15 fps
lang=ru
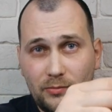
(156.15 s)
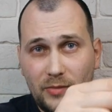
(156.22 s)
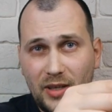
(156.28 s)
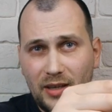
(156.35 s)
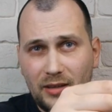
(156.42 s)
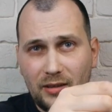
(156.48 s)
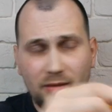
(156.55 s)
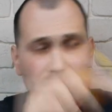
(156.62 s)

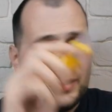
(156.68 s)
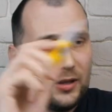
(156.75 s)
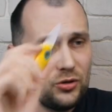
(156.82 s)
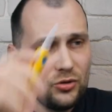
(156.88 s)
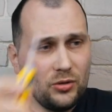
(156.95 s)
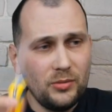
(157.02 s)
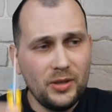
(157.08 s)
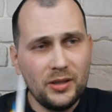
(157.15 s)
Нет,
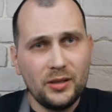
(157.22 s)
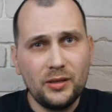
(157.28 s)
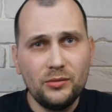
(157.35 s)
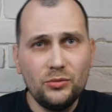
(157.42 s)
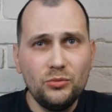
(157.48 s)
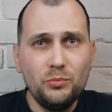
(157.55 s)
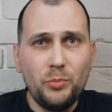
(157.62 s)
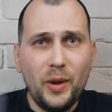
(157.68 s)
ножом это,
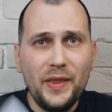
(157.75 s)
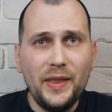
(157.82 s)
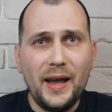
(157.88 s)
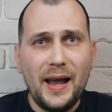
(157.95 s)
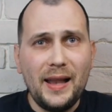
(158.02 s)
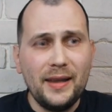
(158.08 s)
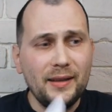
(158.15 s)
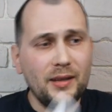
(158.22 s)
ну,
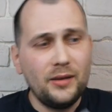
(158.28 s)
банально.